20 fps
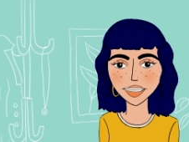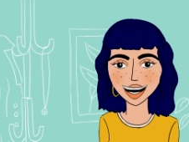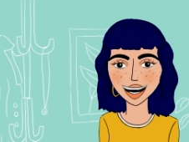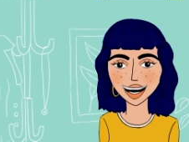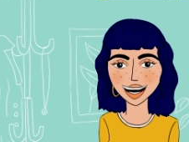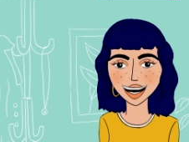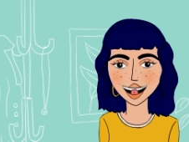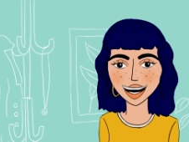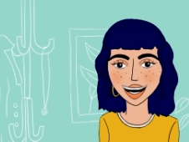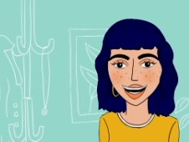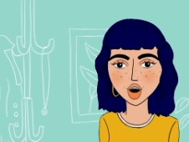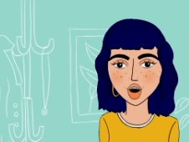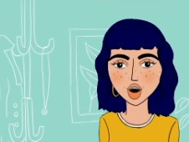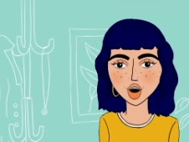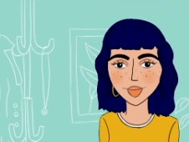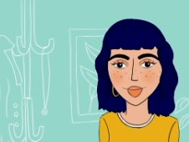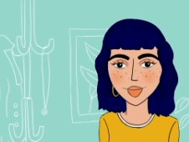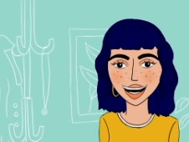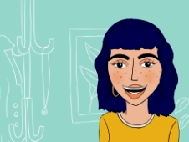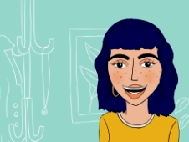sei lá,
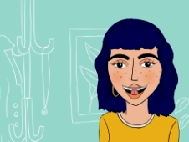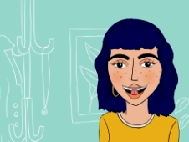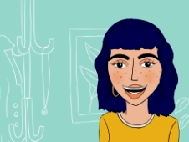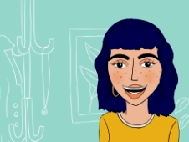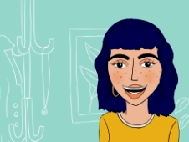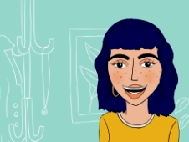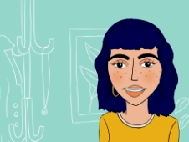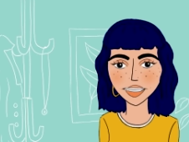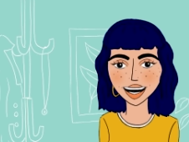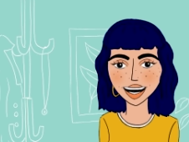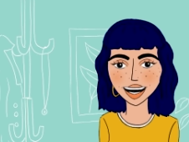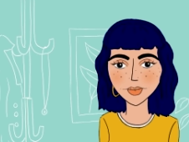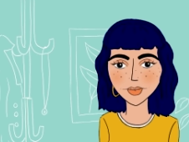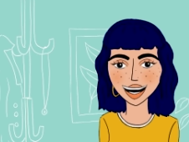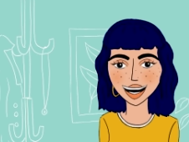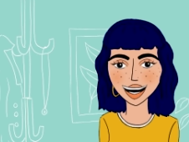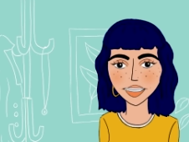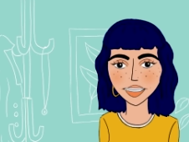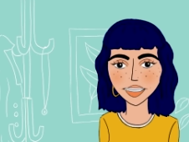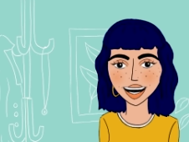gravar, e yeah, já me
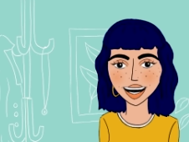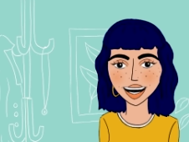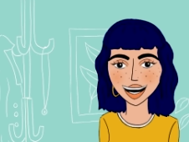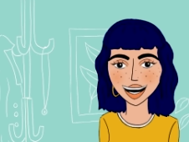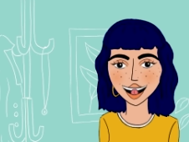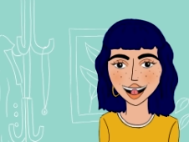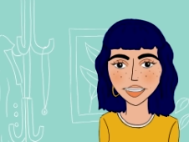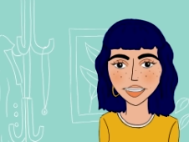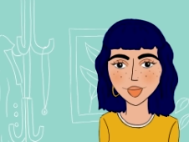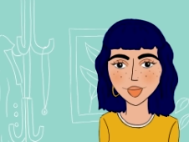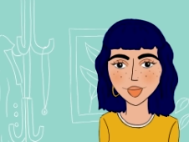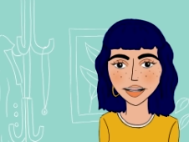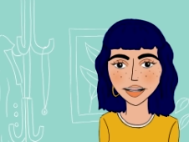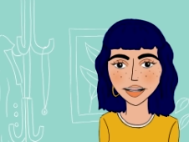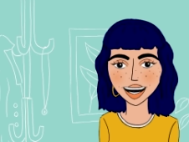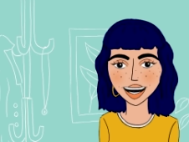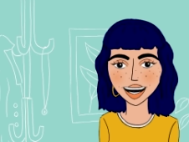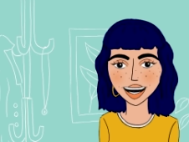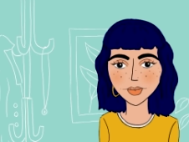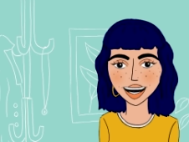aconteceu gravar
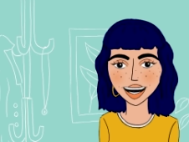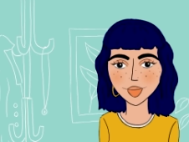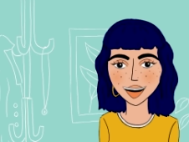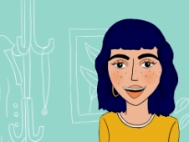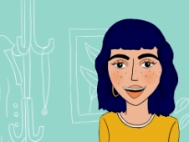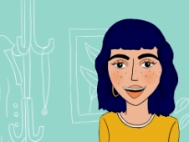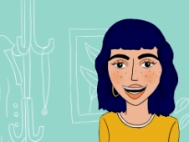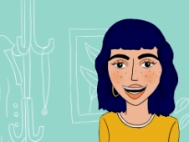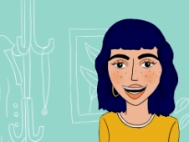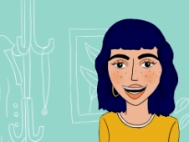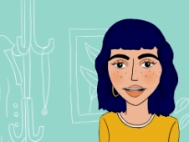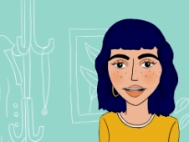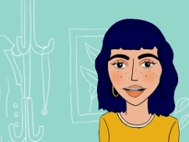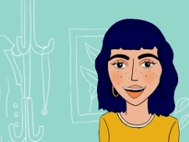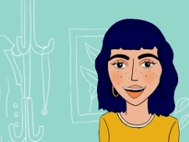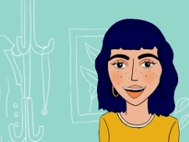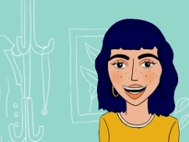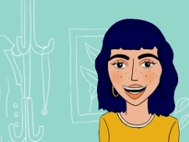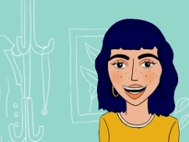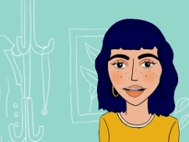com
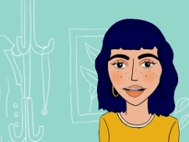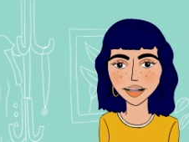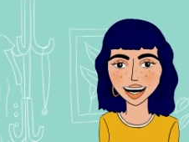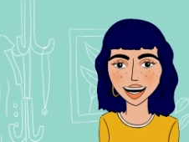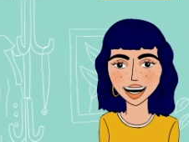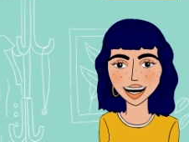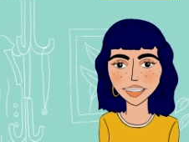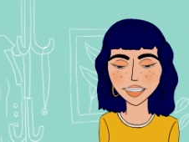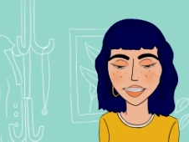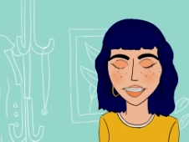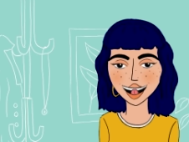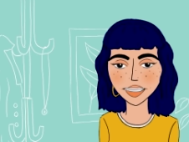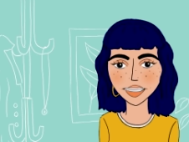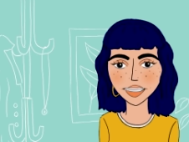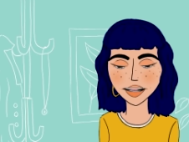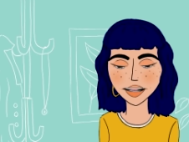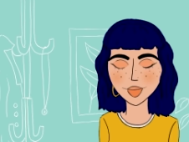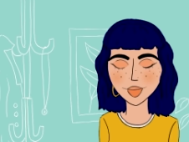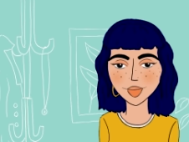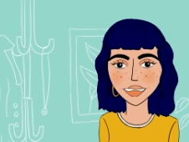batom no dente
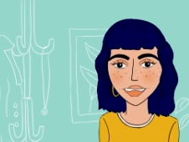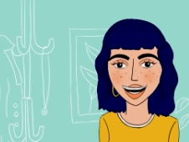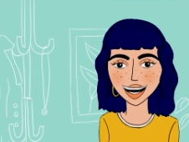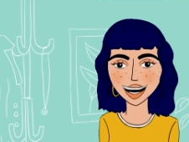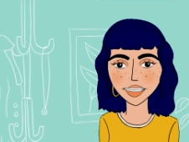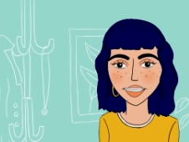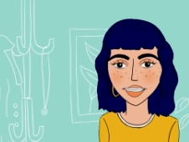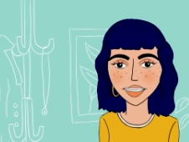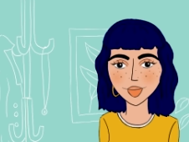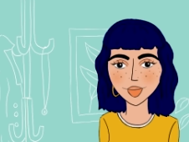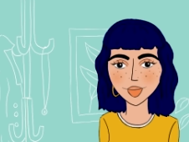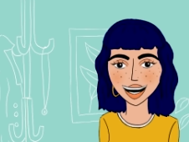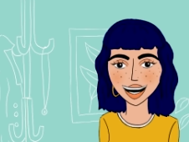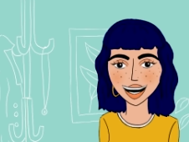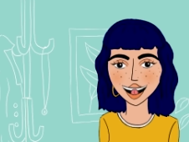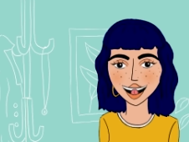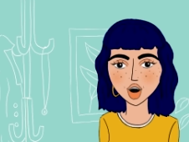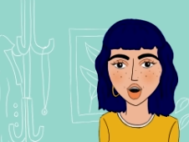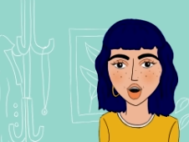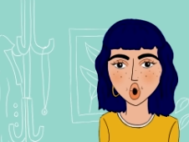ou coisas assim do
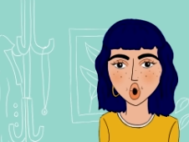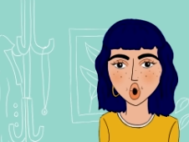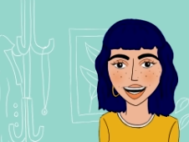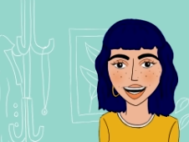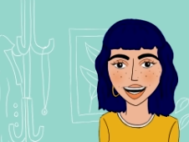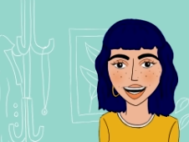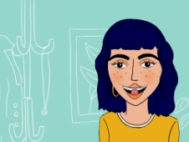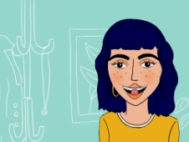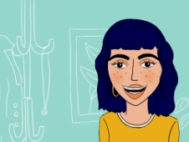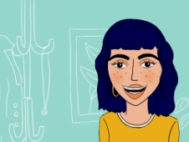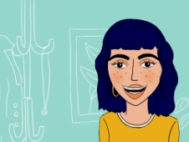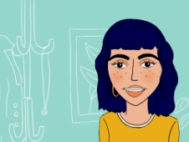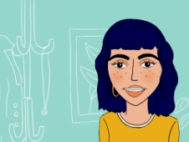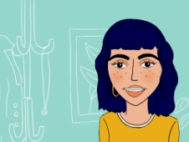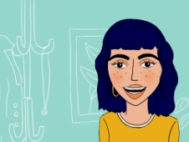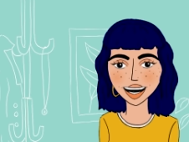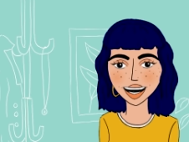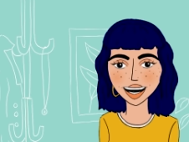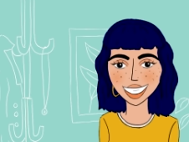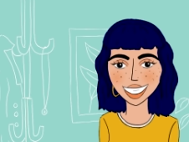género.
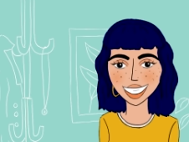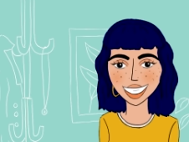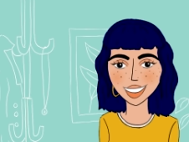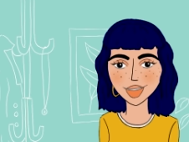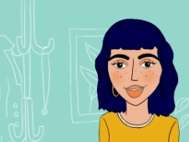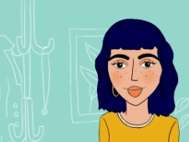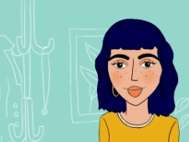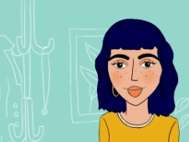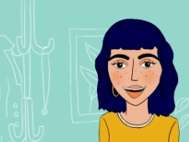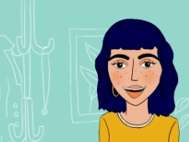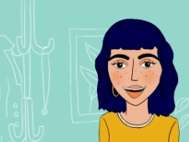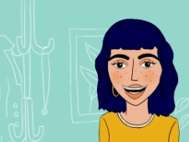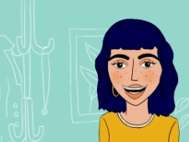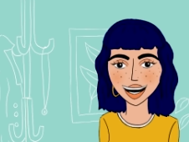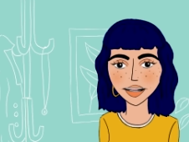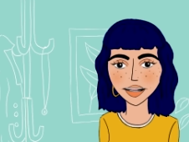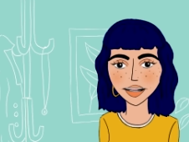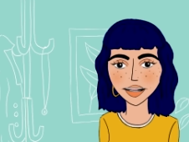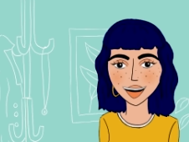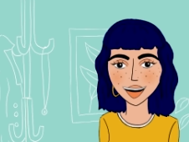Um, isso são tudo
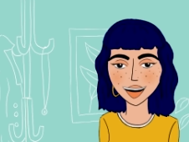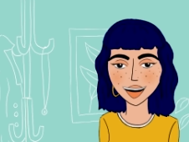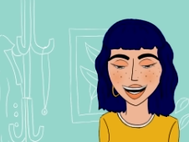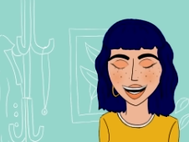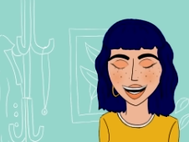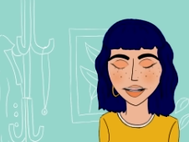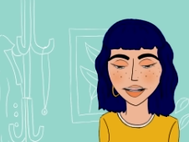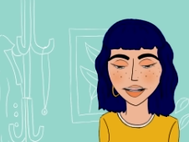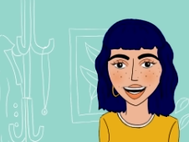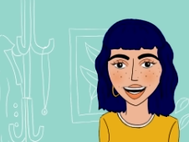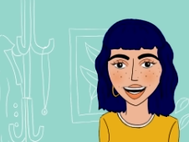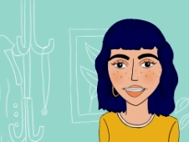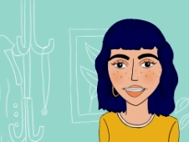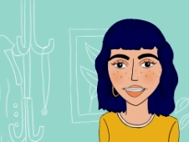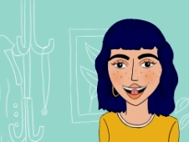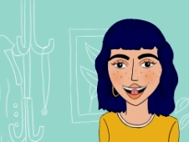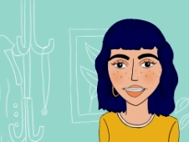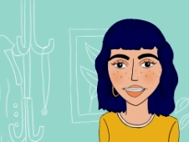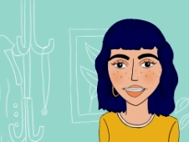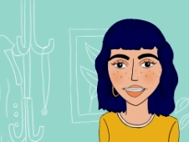coisas que implicam
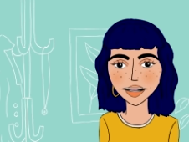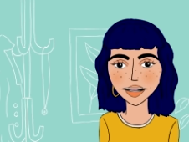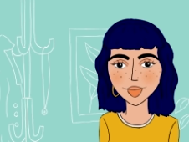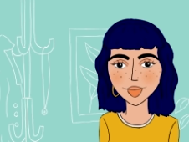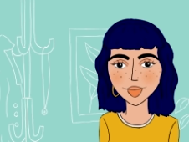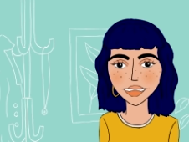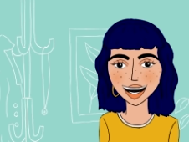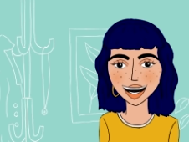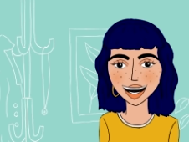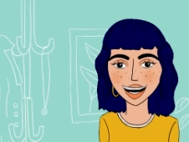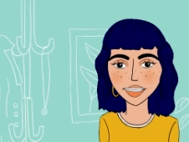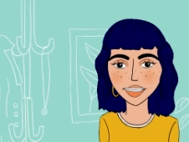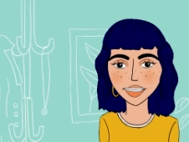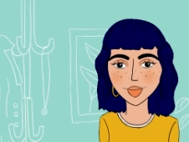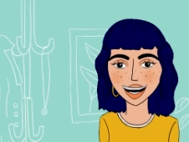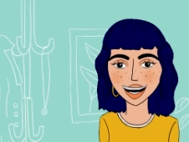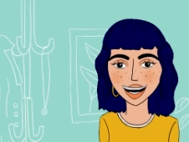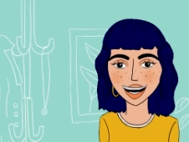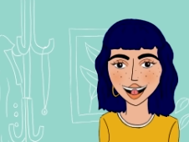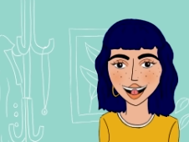refazer o
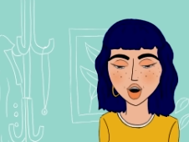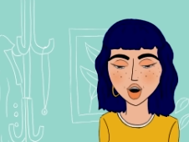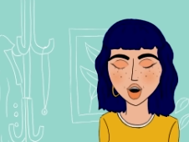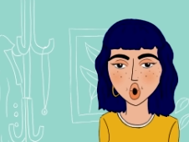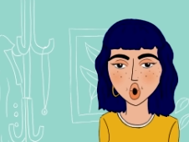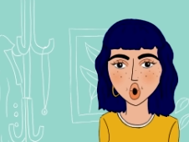trabalho